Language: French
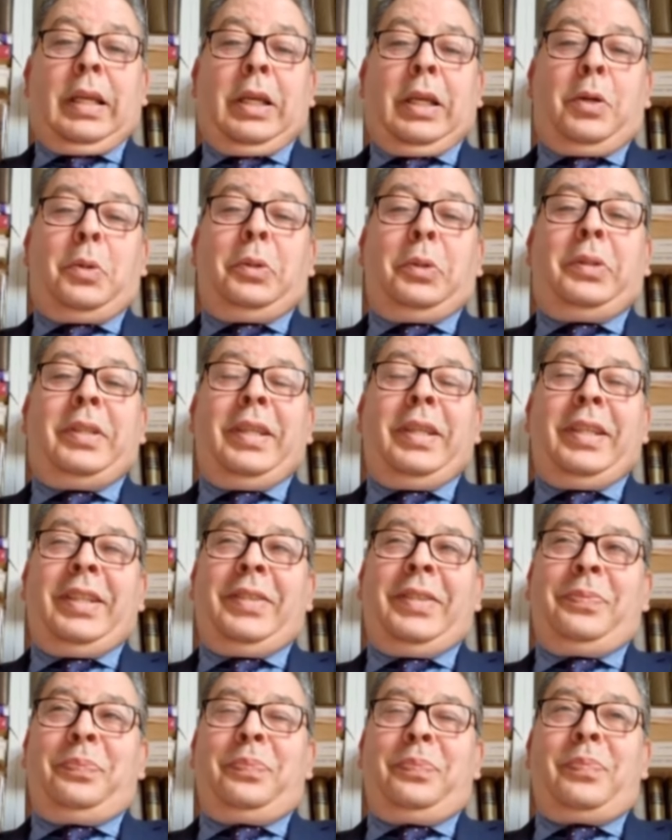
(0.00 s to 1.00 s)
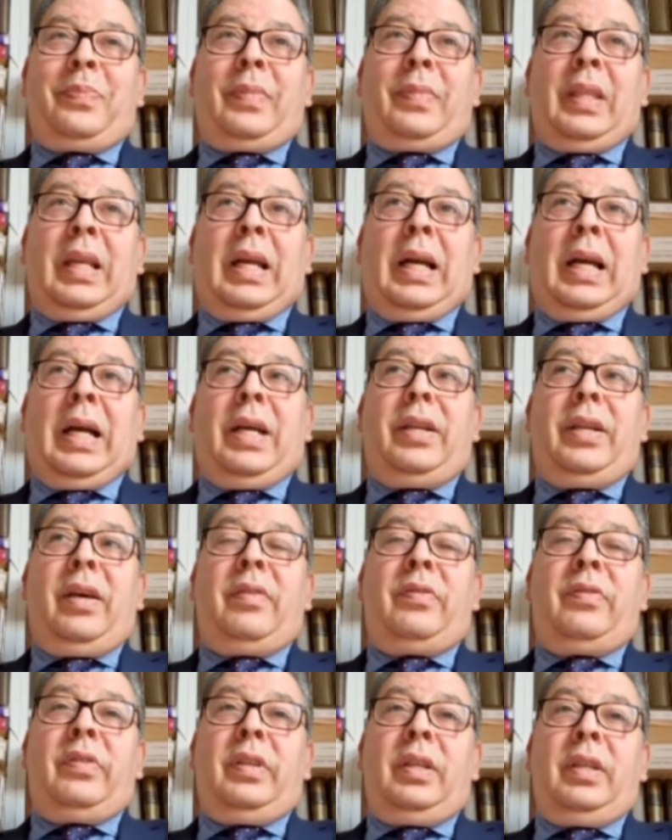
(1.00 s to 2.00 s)
Écoutez, un
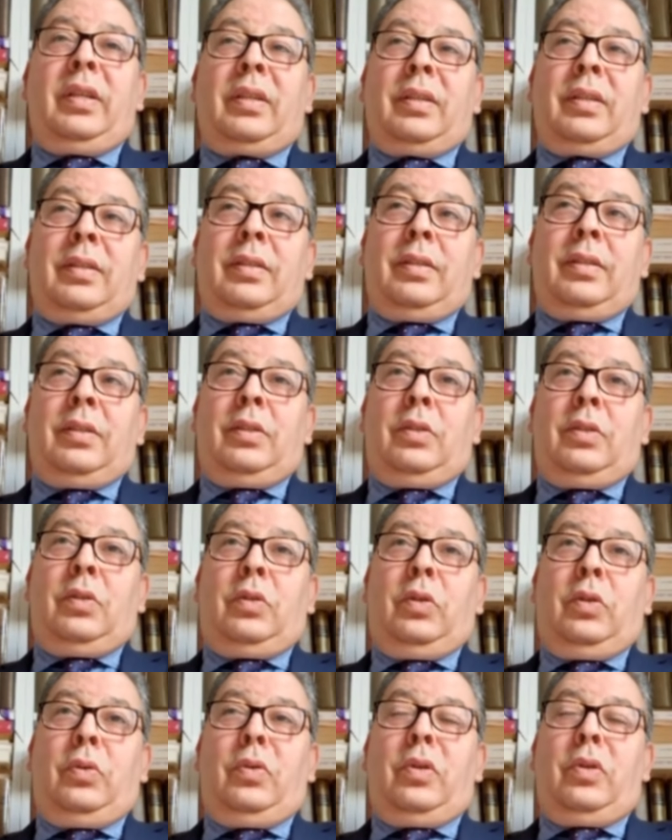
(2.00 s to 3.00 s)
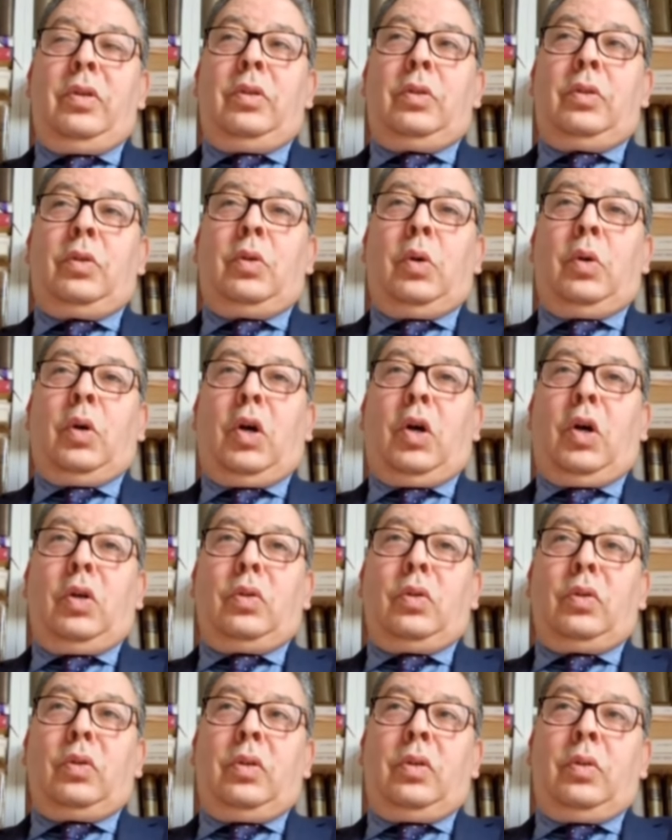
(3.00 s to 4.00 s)
navire d'une
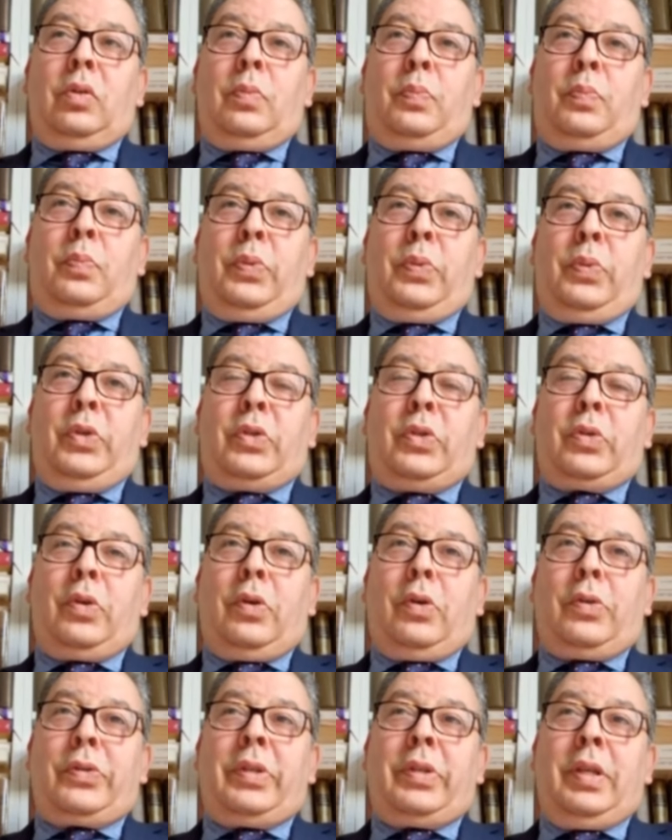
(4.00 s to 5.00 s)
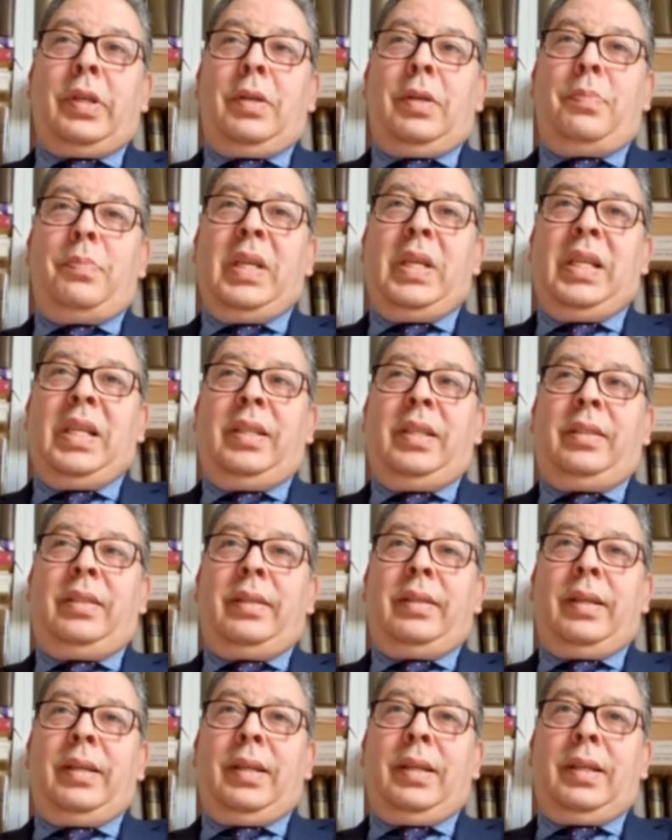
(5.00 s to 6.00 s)
grande puissance
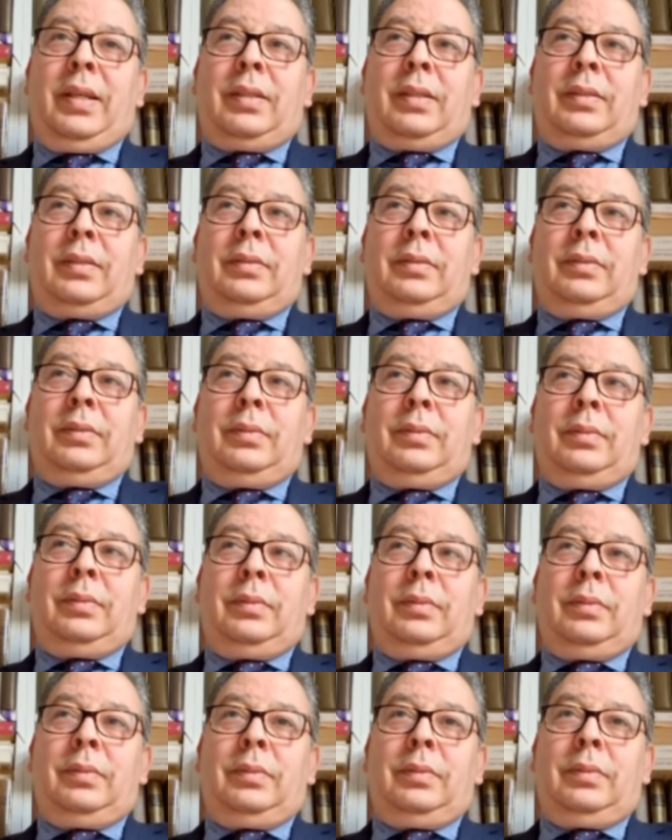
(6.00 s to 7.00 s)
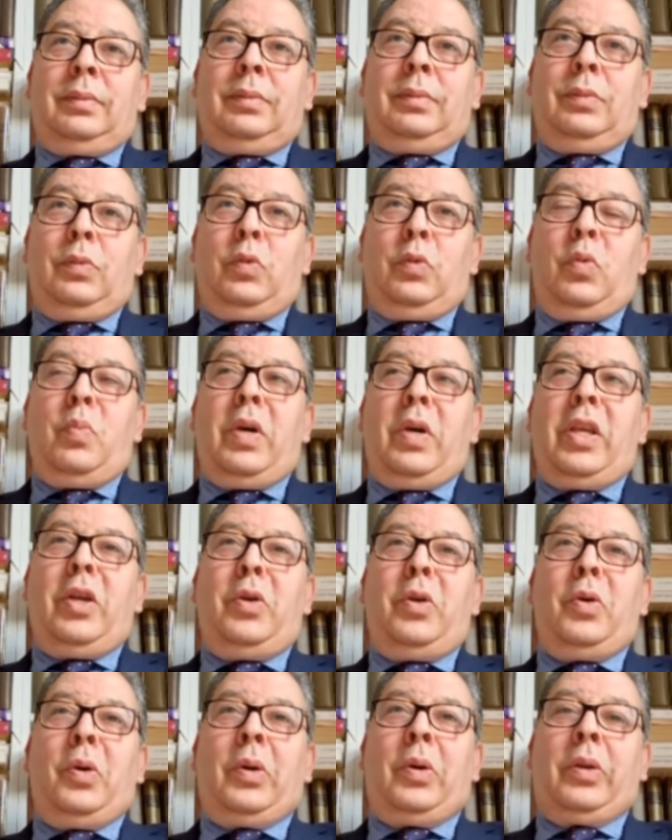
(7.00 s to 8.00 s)
militaire du
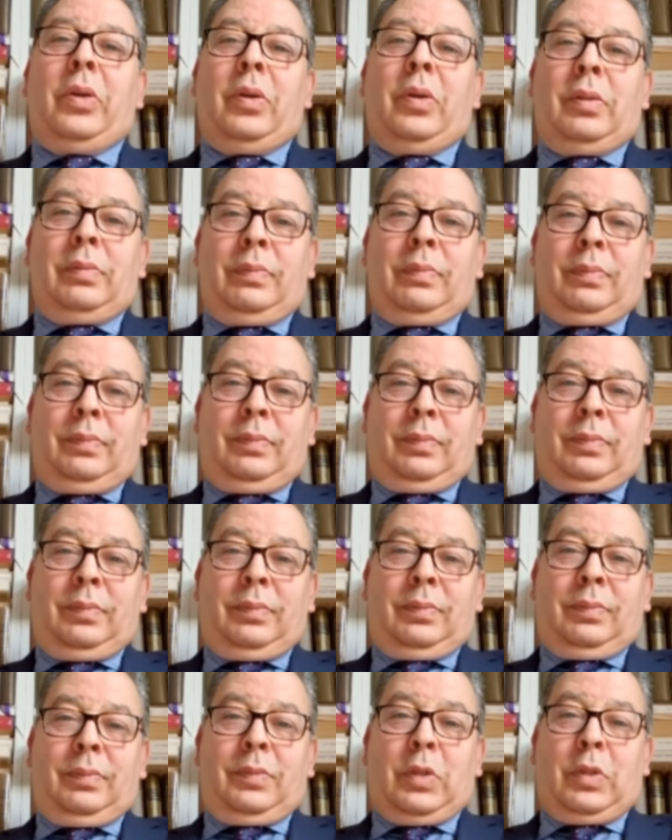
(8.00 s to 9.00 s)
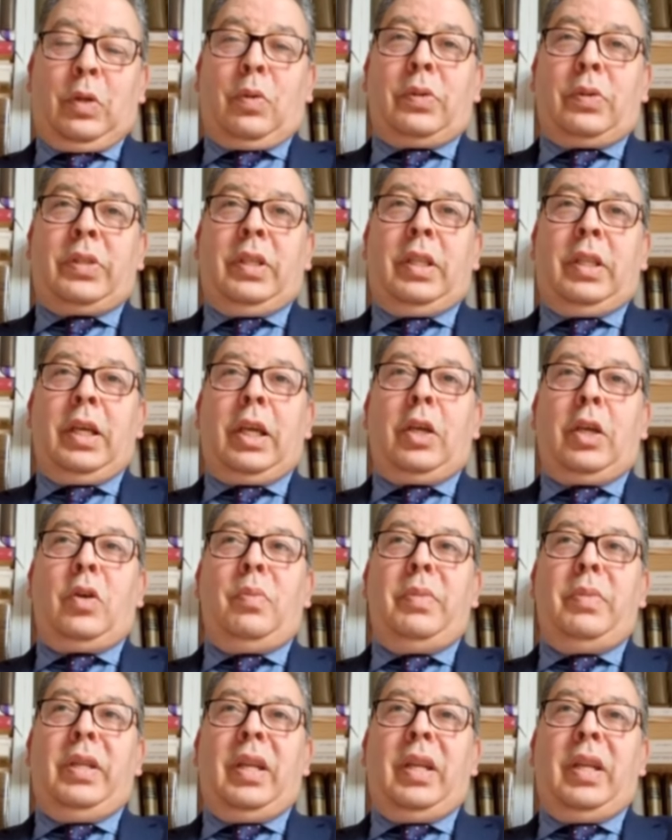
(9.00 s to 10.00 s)
Moyen-Orient. C'est considéré
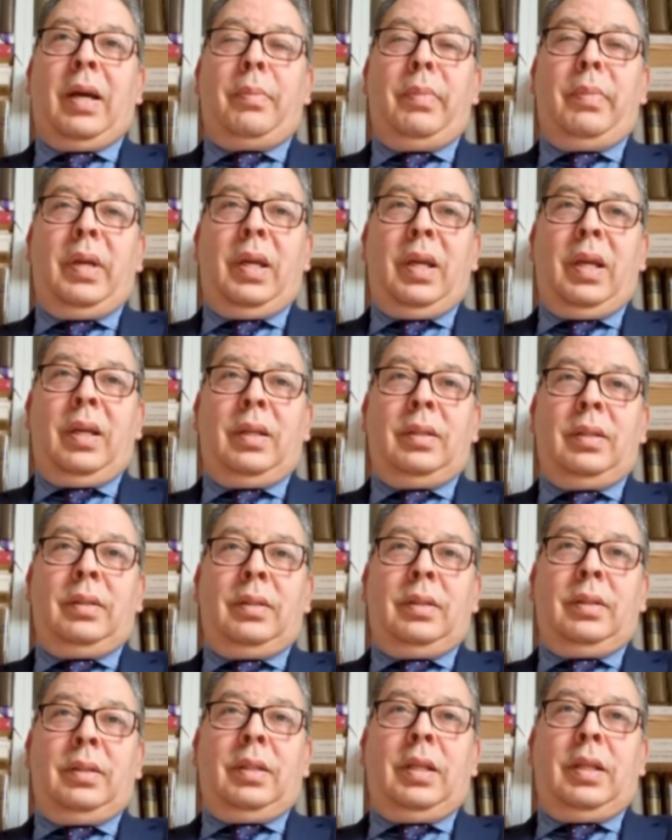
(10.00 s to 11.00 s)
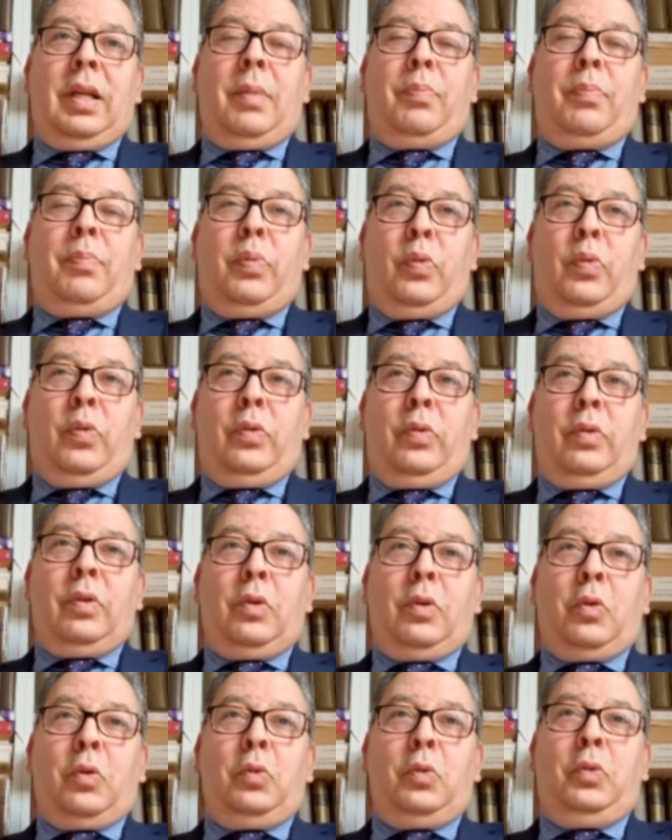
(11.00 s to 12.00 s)
comme une armée la plus
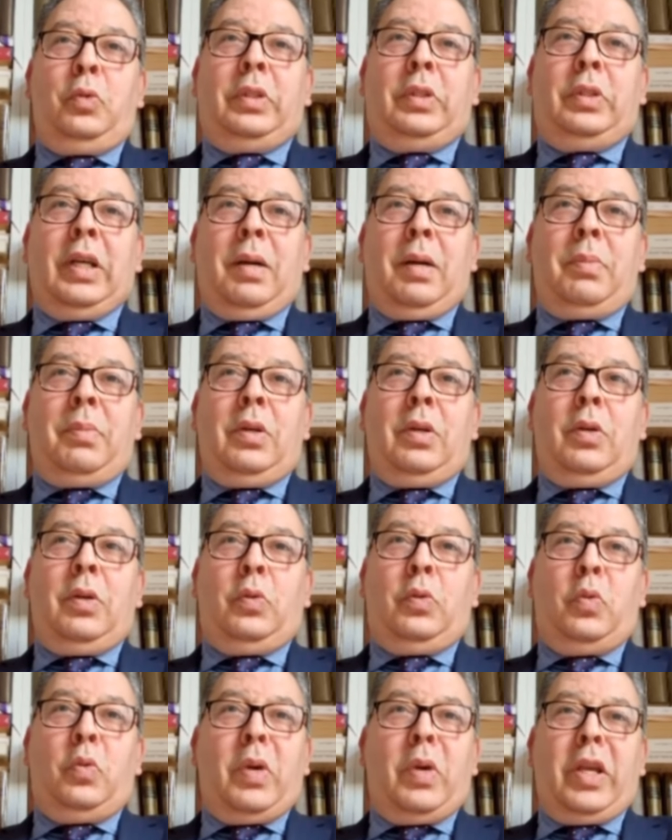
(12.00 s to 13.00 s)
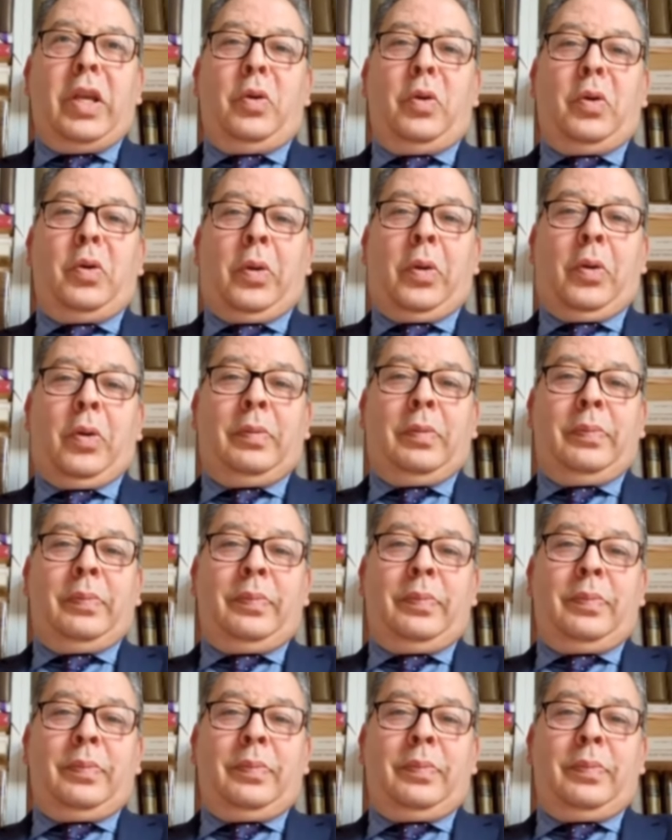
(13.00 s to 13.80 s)
redoutable du Moyen-Orient